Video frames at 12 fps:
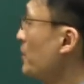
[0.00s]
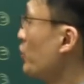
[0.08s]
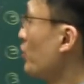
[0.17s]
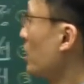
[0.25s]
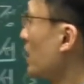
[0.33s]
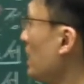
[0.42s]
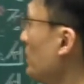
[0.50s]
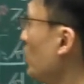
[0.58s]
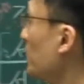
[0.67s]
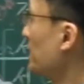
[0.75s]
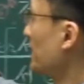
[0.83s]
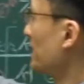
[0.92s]
휴업과
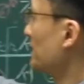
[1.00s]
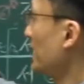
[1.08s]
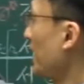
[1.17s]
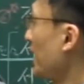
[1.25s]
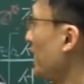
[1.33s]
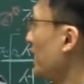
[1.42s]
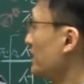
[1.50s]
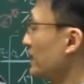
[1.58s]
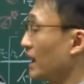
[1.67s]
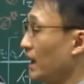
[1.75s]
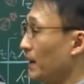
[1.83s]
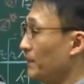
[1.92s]
보증은 쌩가산
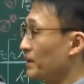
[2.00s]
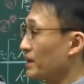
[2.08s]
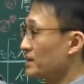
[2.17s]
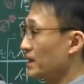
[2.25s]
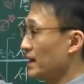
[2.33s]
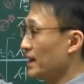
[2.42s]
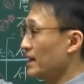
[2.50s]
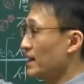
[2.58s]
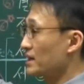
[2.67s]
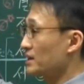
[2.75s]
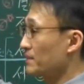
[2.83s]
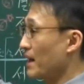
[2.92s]
애임당치
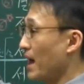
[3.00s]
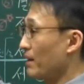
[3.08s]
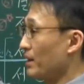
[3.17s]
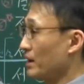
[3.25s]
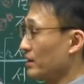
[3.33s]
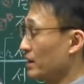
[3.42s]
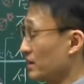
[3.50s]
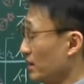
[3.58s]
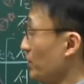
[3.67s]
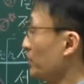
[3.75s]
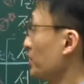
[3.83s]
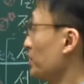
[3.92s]
약항한서 100만원 아,
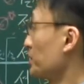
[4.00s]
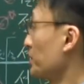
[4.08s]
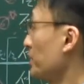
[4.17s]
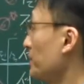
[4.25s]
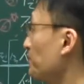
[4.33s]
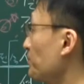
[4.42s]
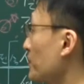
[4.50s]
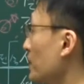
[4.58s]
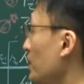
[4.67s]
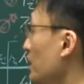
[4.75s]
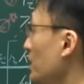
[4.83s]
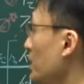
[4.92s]
그렇게 외웠던 거죠.
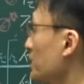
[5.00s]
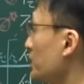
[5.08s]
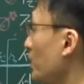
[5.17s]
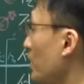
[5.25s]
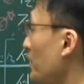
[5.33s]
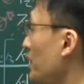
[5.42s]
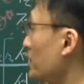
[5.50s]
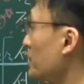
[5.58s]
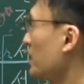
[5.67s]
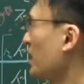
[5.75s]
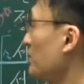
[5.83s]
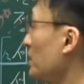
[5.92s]
손해배상
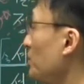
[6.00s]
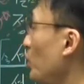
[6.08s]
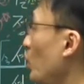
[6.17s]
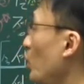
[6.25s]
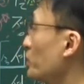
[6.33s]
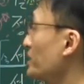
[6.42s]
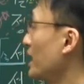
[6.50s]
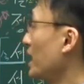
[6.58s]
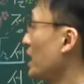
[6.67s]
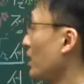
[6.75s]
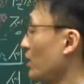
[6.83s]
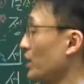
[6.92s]
책임을
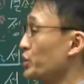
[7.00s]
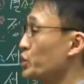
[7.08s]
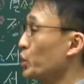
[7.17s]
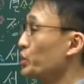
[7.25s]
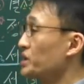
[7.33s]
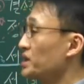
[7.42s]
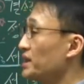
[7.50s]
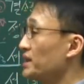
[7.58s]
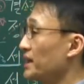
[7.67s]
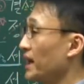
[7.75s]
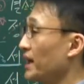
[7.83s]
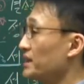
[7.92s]
보장하기 위한 조치를
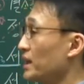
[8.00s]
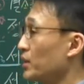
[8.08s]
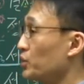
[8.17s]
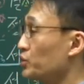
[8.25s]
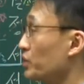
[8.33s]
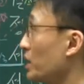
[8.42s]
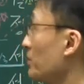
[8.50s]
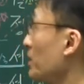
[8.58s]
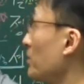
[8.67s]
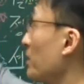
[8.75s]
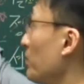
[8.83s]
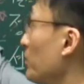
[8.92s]
이행하지 않고 중개업을
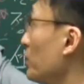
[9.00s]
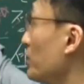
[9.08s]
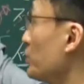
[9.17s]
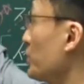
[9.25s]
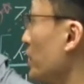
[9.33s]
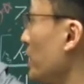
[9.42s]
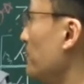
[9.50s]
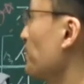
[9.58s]
하한 임동취.